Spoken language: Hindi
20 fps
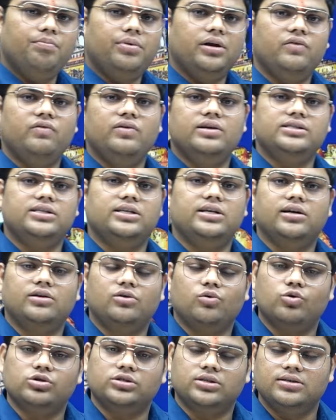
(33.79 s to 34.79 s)
प्रीवियस ईयर
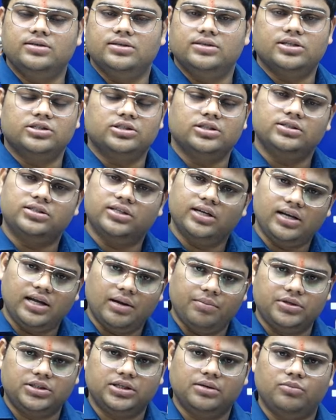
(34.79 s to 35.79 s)
क्वेश्चन डिस्कशन के लिए
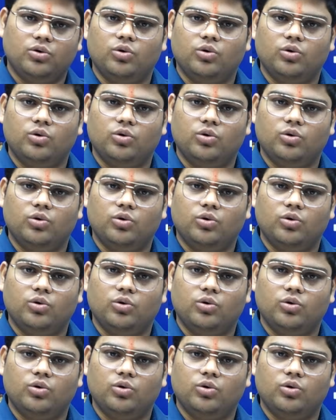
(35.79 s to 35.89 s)
हमेशा